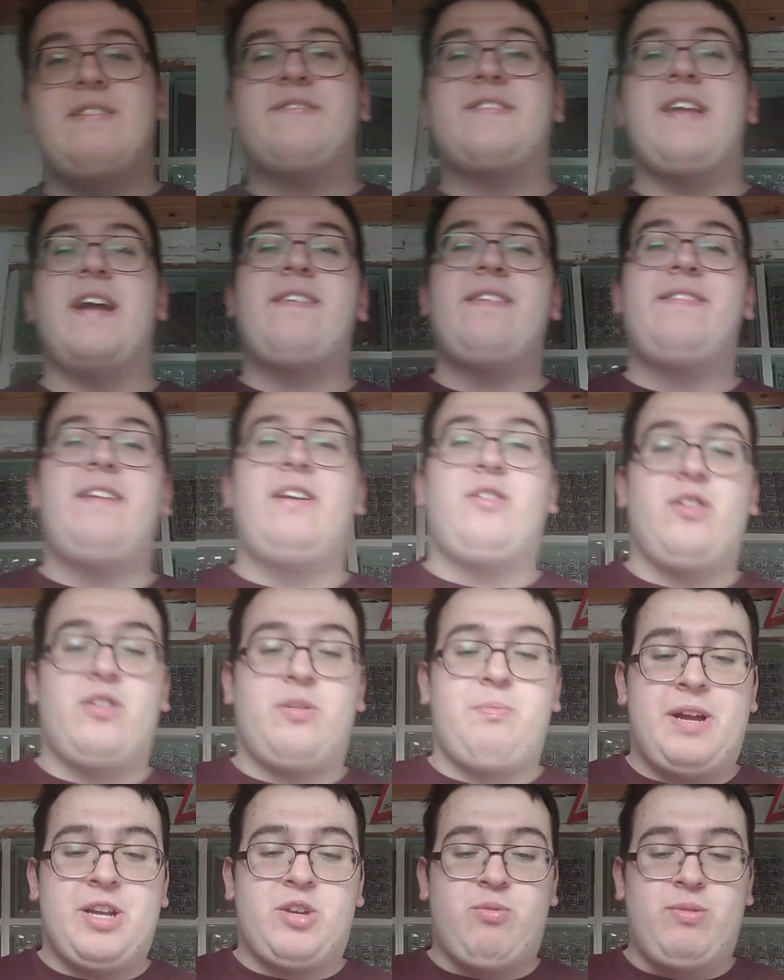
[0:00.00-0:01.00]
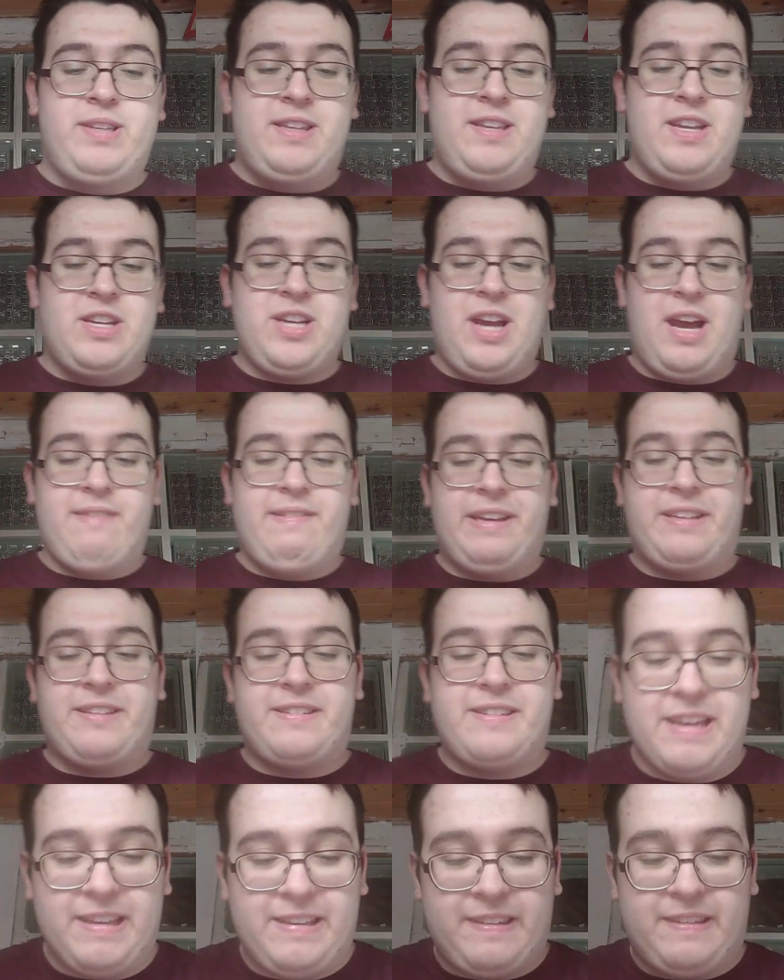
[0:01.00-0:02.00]
des statistiques de ce match, je vous le dis déjà avec
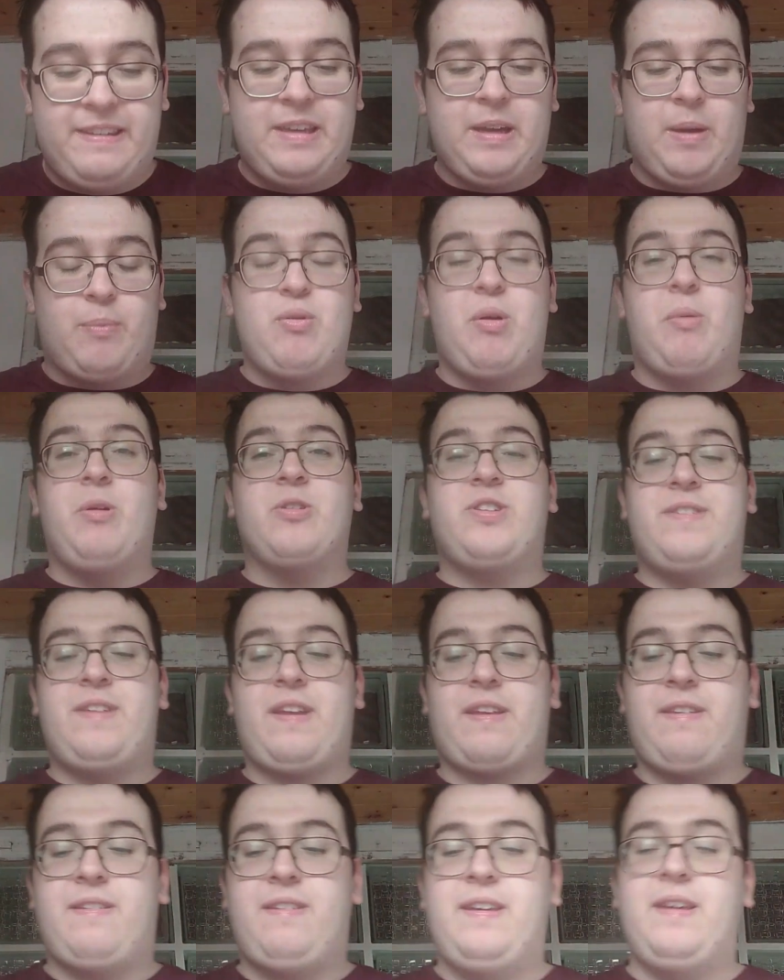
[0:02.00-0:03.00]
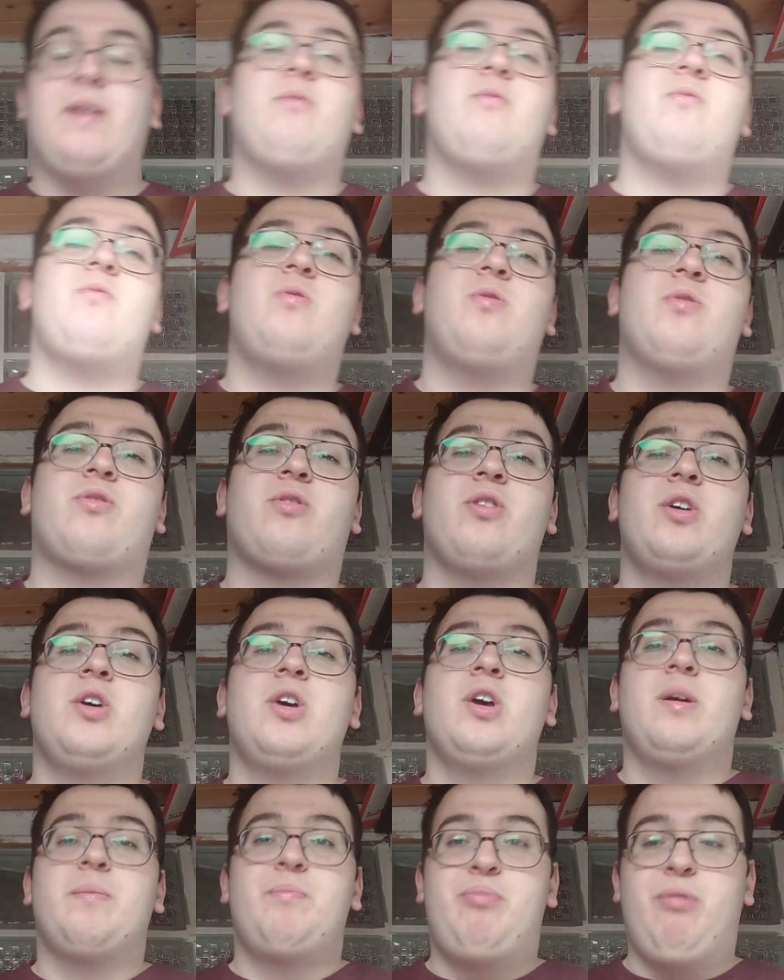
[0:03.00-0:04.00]
16 tirs pour Manchester City, 11
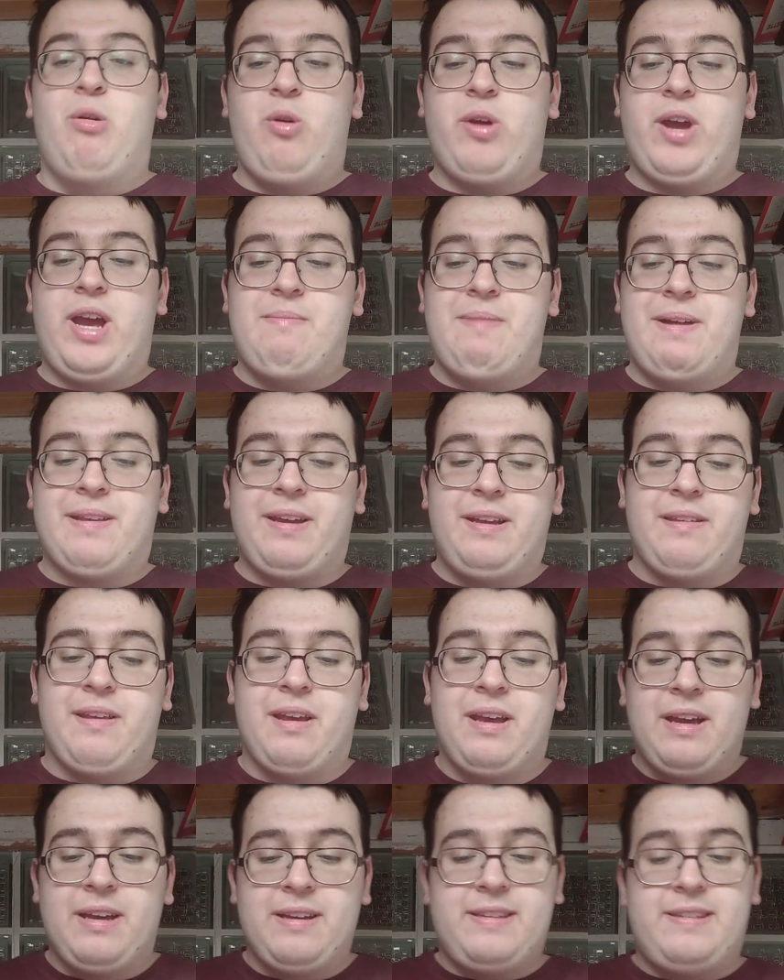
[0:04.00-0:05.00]
pour le Real Madrid,